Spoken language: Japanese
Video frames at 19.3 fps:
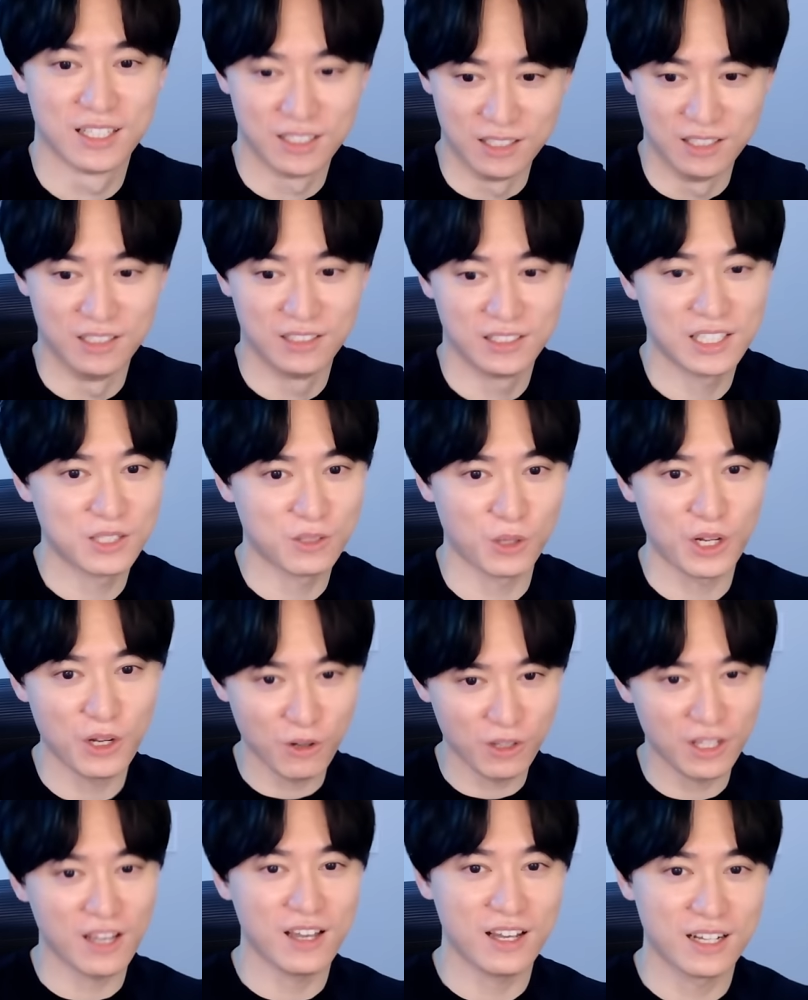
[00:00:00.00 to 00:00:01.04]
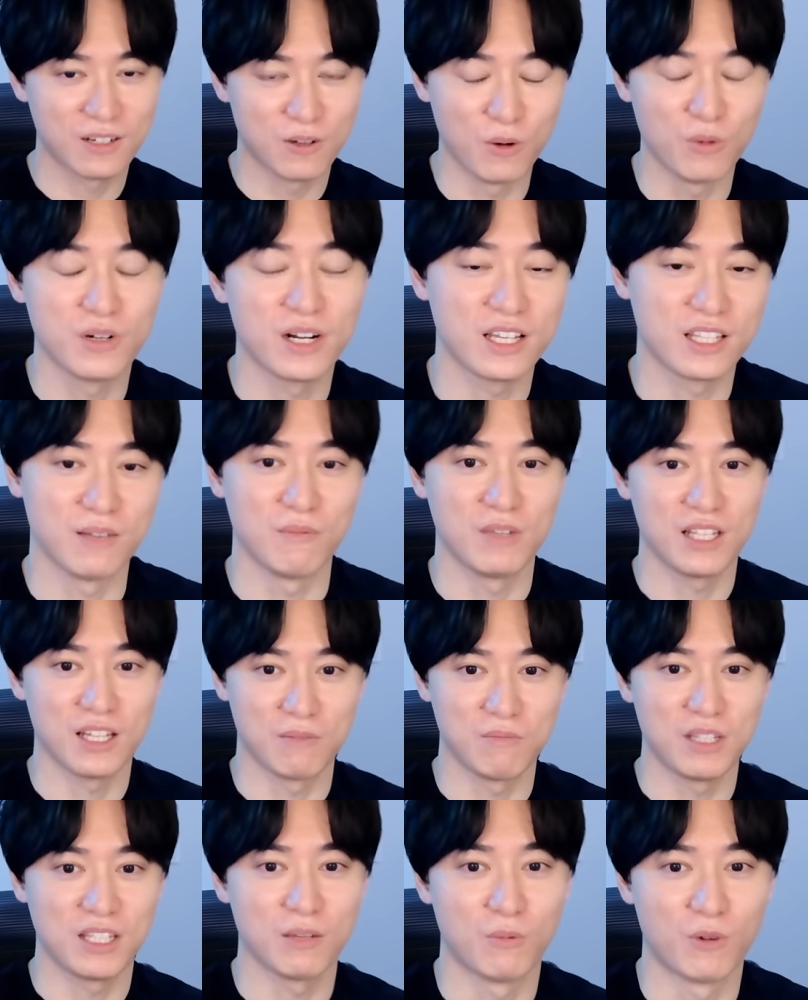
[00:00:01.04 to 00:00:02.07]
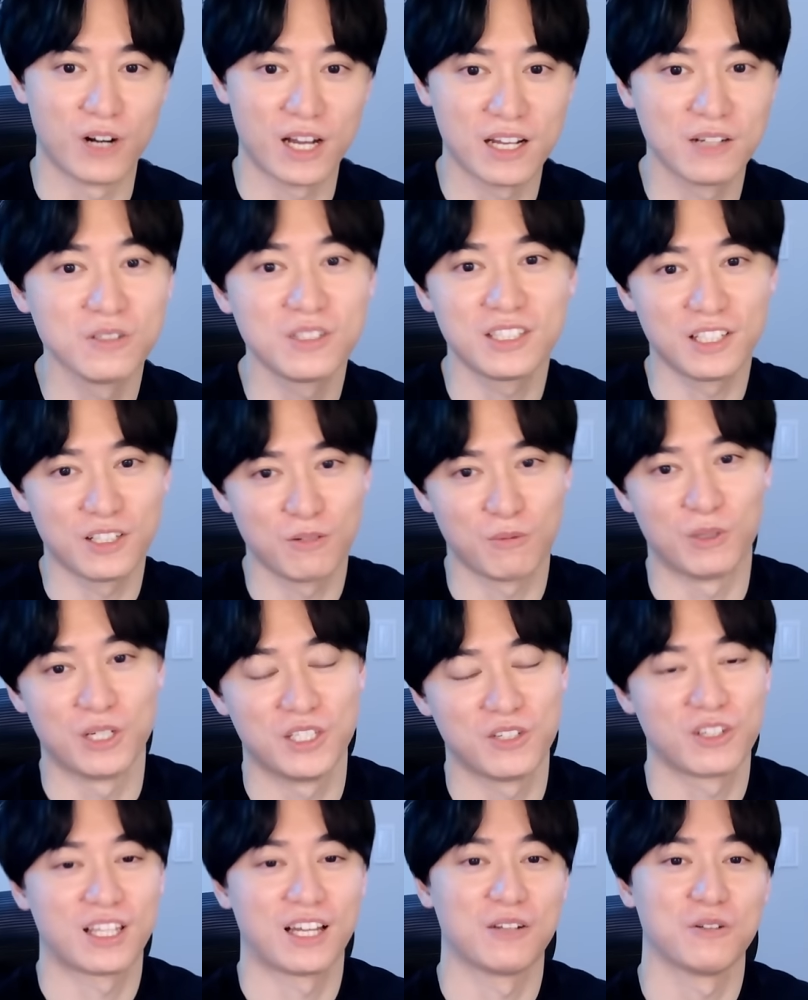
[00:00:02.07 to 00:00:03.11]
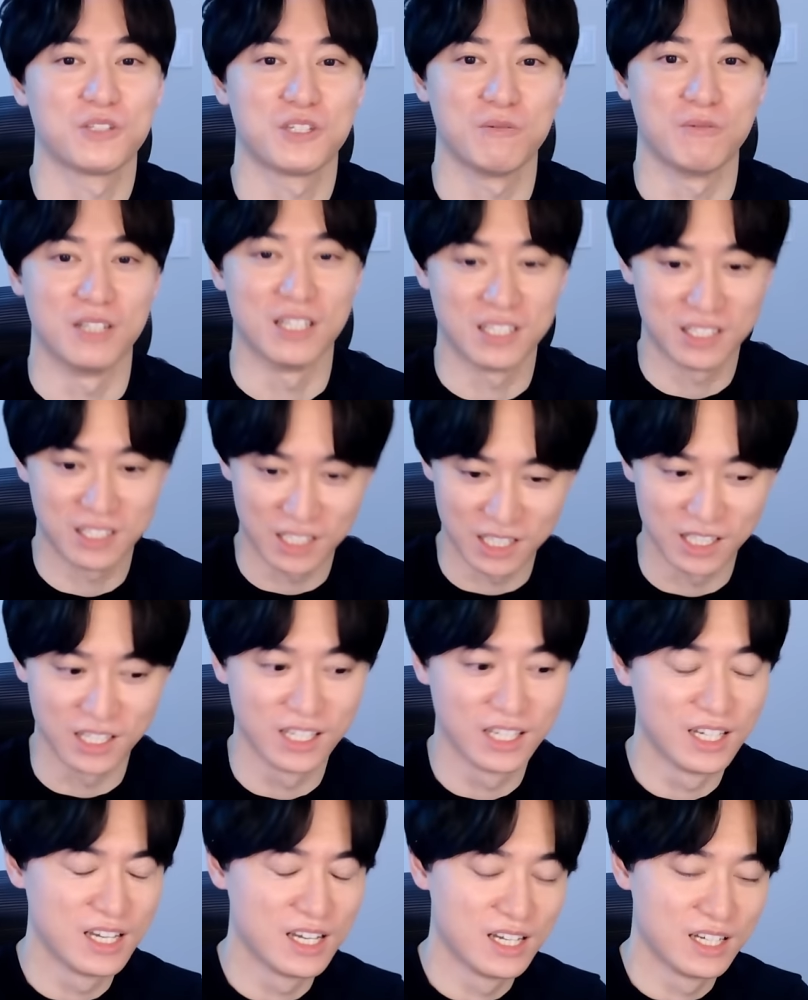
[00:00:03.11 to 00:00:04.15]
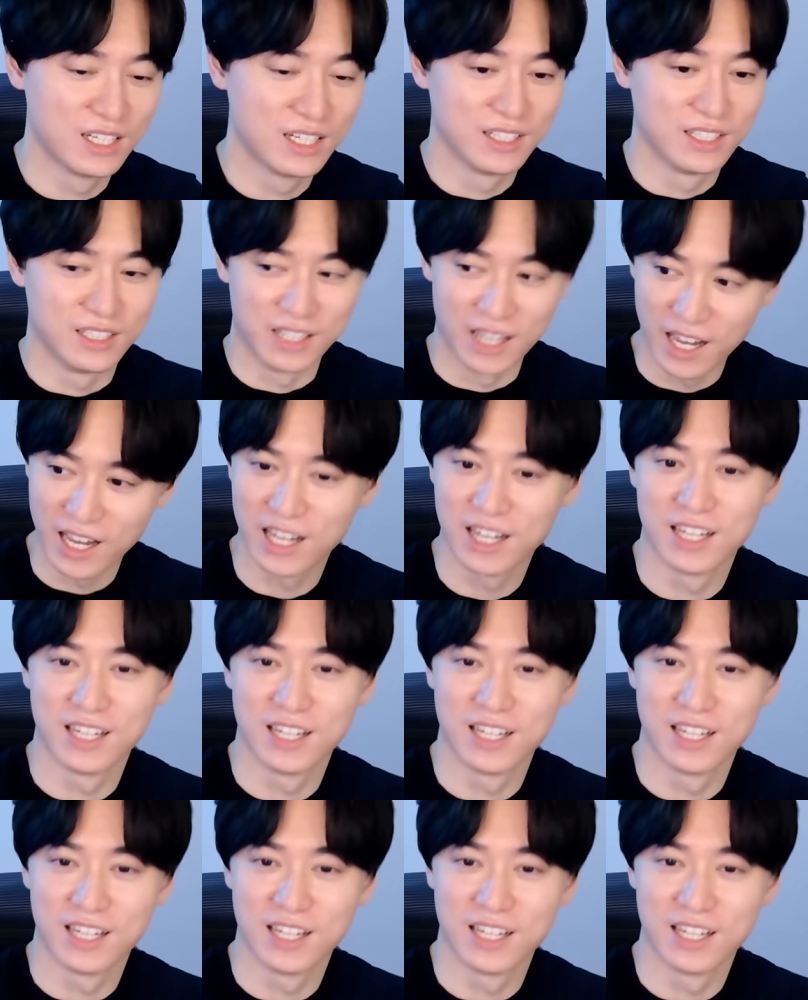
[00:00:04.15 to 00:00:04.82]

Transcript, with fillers: うん、で、それをね、オフラインでみんなに見てもらえるっていうのも非常に楽しみですし、ね。